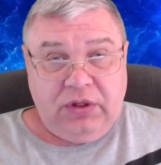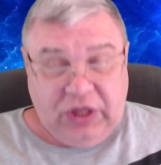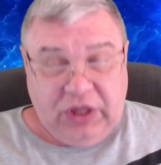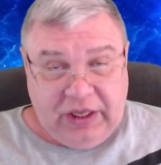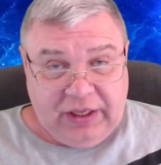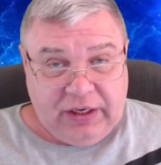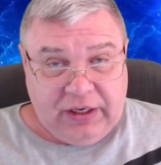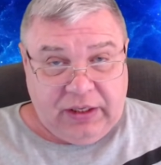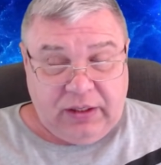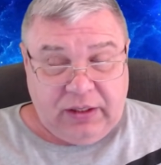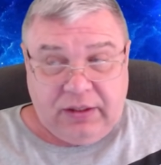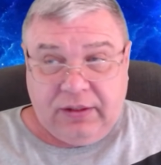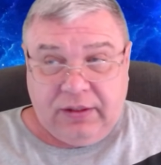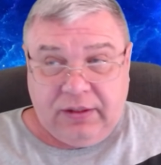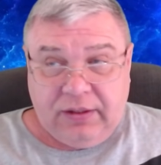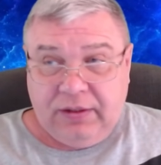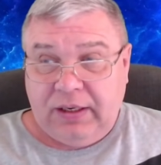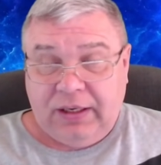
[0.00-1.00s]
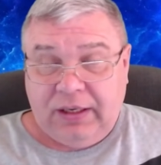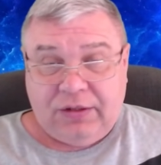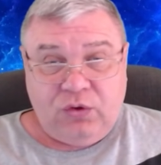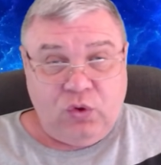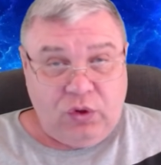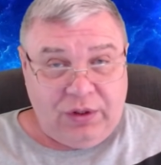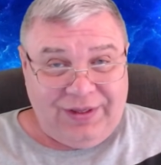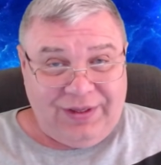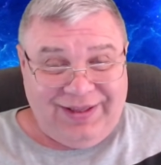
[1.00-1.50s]
серии
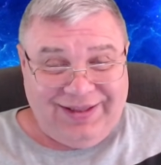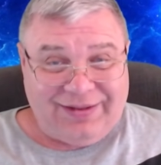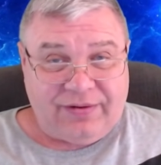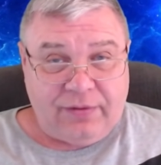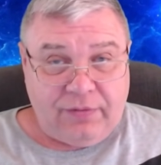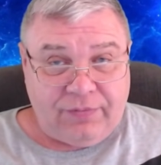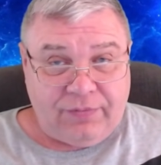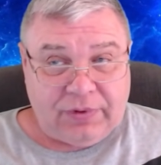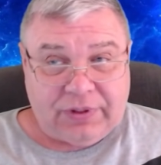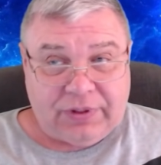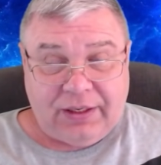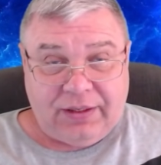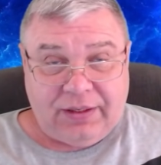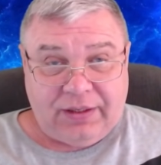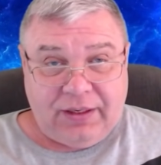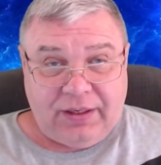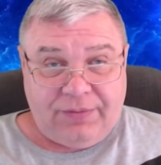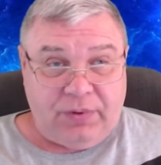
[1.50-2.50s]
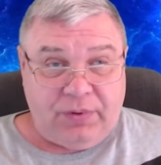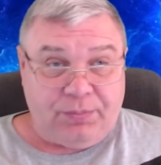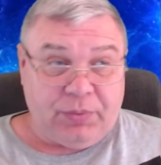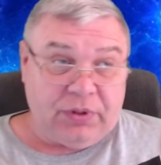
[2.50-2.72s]
одной из фотографий,